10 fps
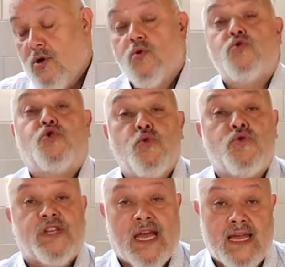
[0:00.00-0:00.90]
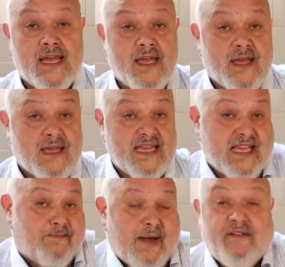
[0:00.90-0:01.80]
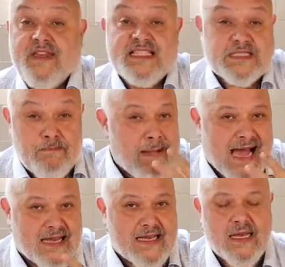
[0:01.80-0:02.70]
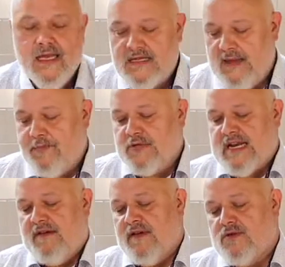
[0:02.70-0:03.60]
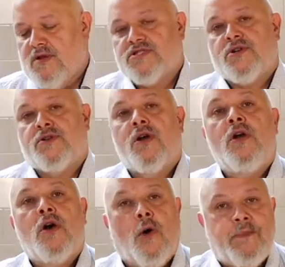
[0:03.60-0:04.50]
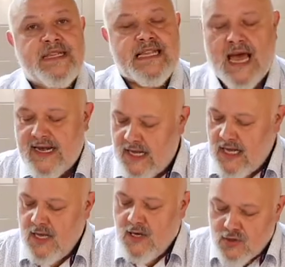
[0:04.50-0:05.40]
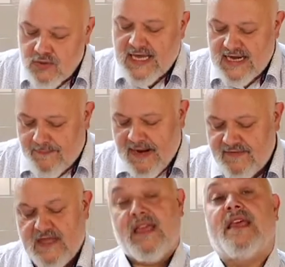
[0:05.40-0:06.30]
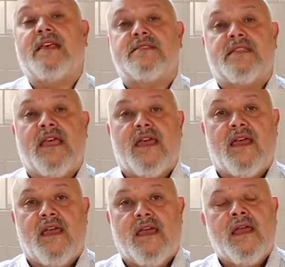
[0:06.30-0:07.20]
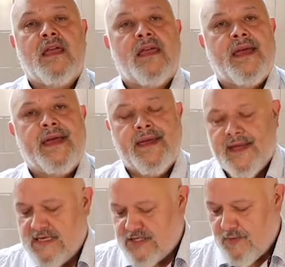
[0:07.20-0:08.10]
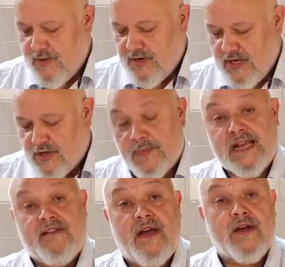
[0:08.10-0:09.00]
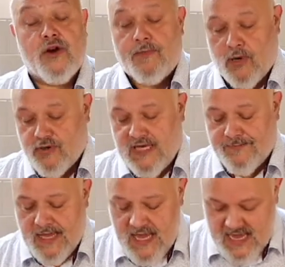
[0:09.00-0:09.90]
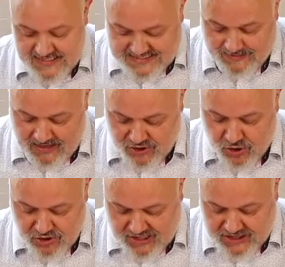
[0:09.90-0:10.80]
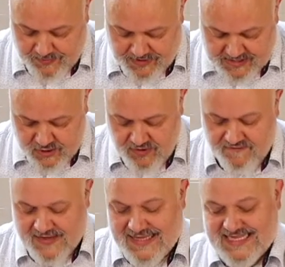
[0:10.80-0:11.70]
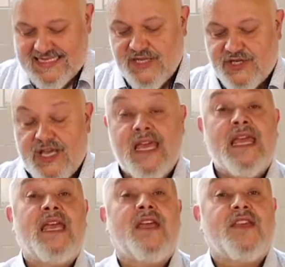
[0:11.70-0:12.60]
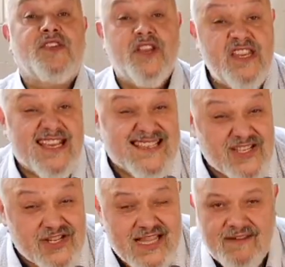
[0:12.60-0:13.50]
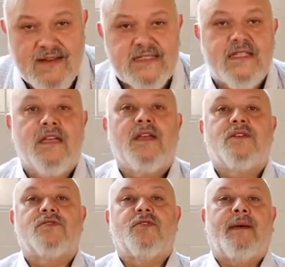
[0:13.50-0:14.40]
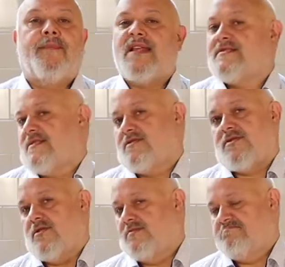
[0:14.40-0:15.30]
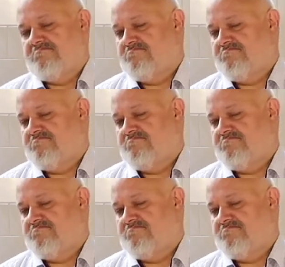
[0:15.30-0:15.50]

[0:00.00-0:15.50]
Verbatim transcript: uczucia i prawie smak tej potrawy, które są opisane. Tutaj naprawdę jest e, zrobiony dobry kawałek roboty. Sama książka się prezentuje fantastyczne. Jeżeli nie chcecie dla Was, to na prezent to